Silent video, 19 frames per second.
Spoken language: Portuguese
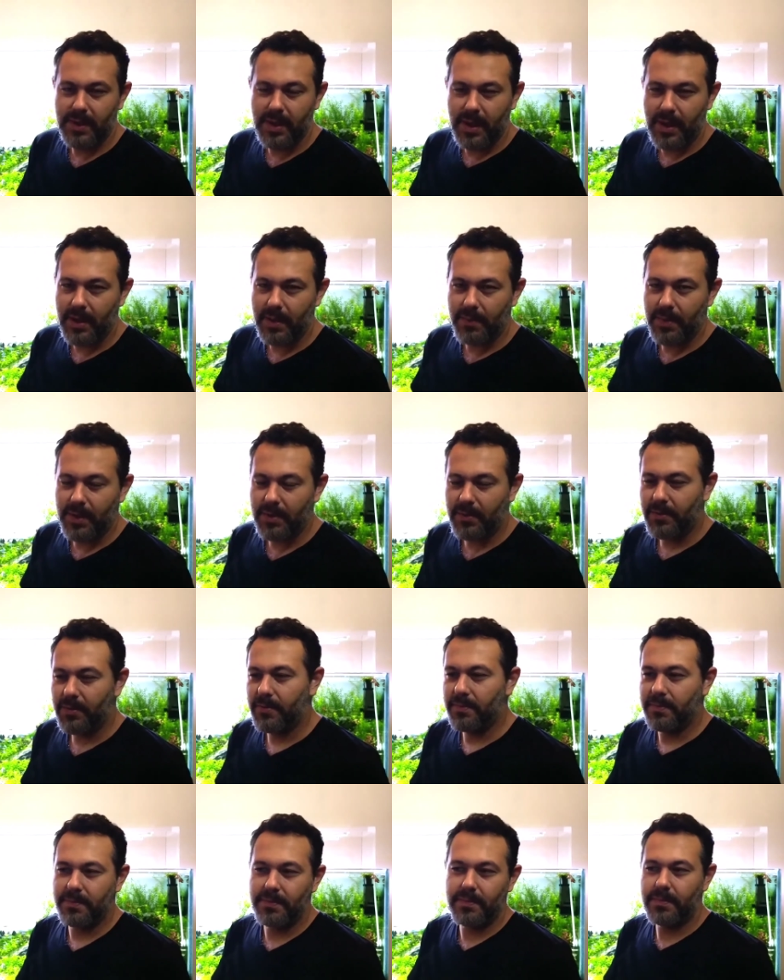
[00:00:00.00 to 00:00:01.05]
que é
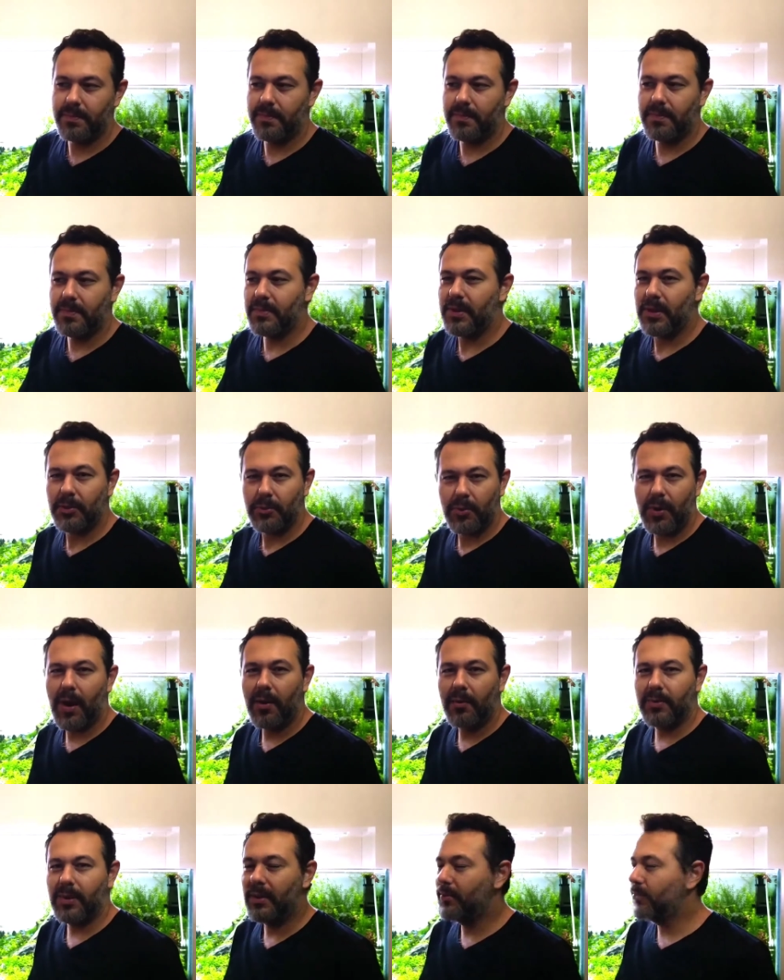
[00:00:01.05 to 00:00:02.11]
meio
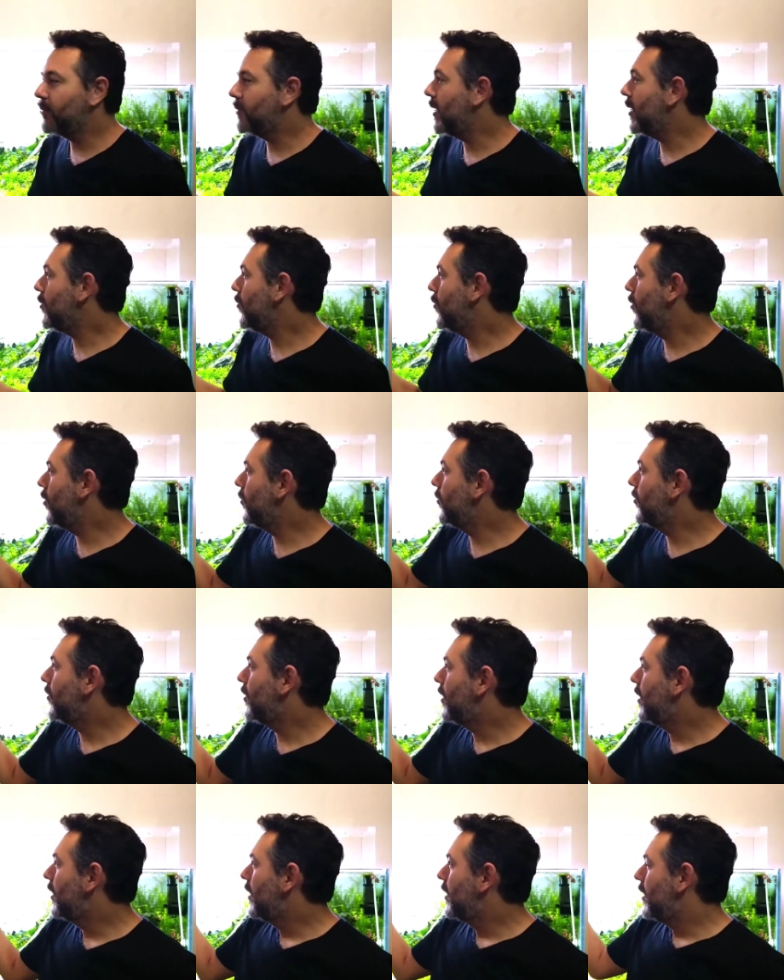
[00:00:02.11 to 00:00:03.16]
natural, né? Não tem
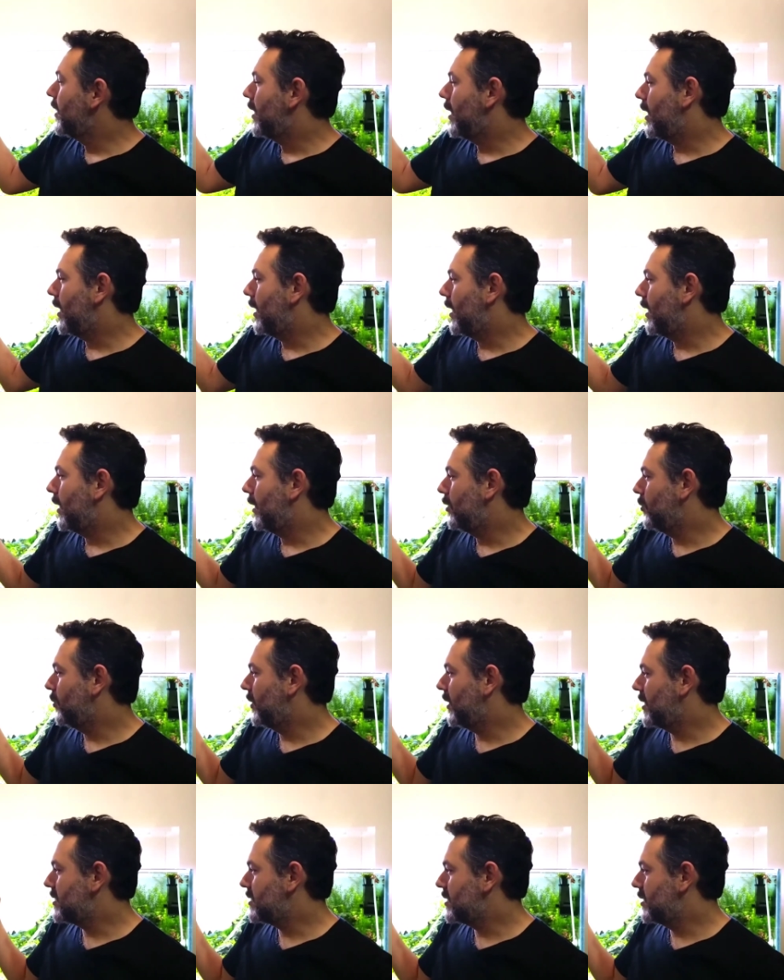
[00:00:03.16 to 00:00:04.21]
como a
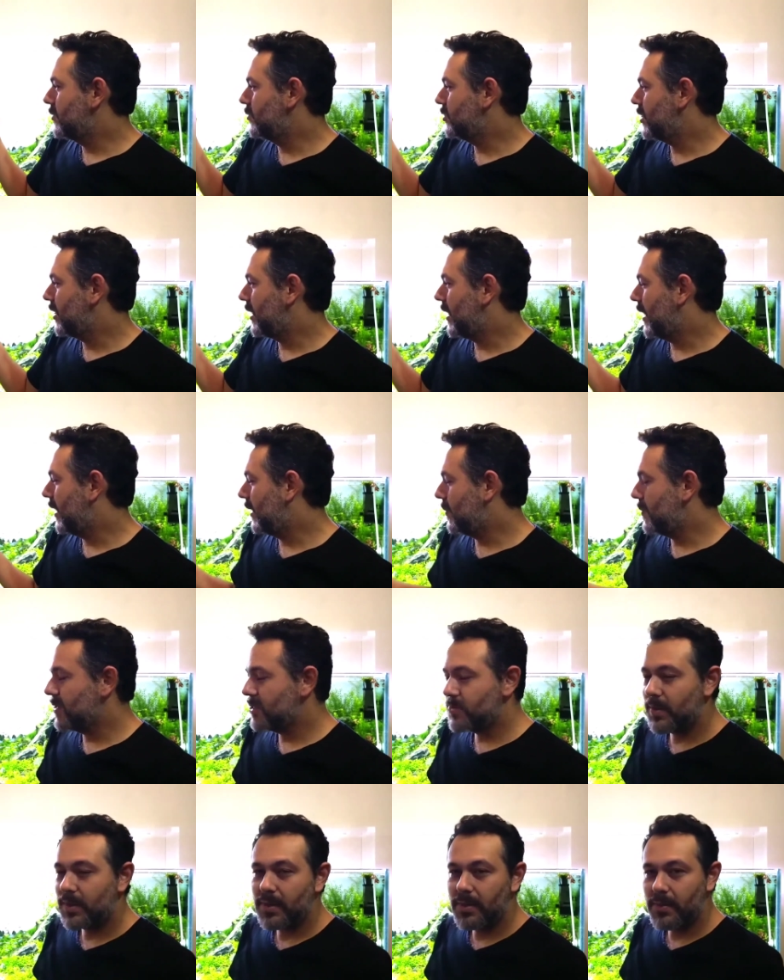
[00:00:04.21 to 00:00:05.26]
iluminação chegar na
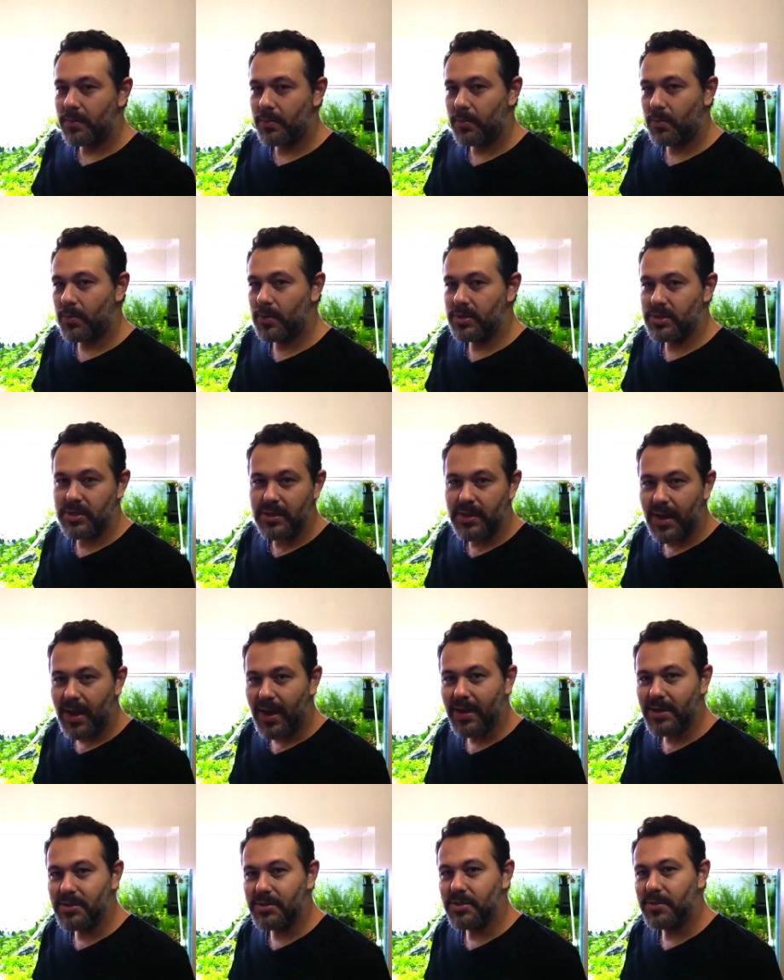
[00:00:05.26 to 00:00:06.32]
mesma
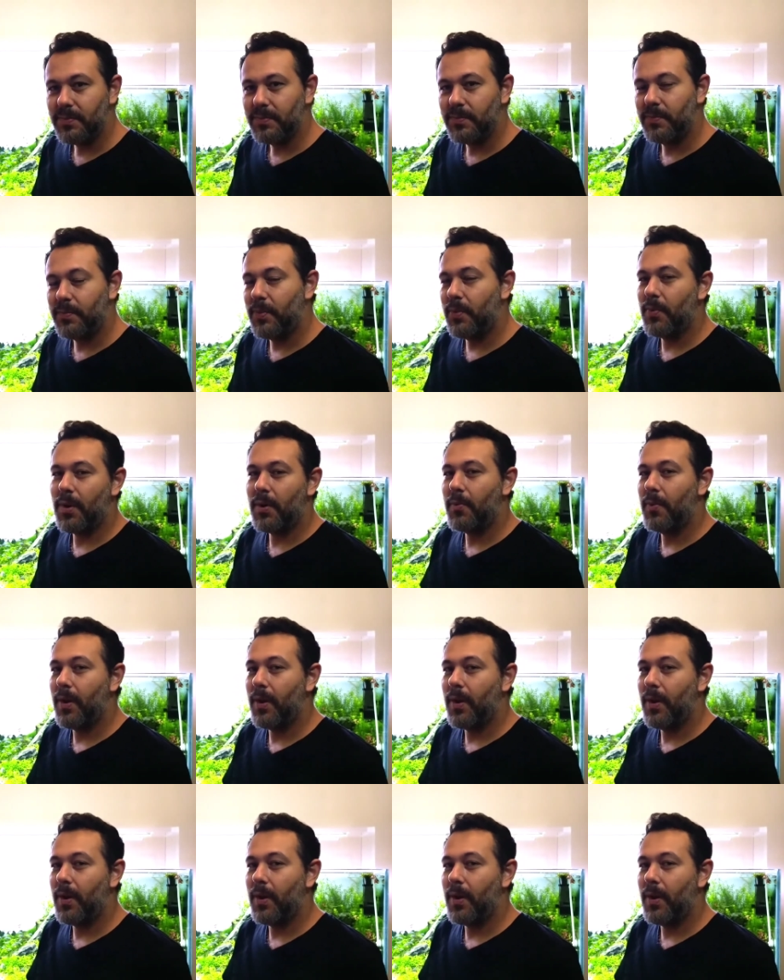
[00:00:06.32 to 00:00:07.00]
quantidade para um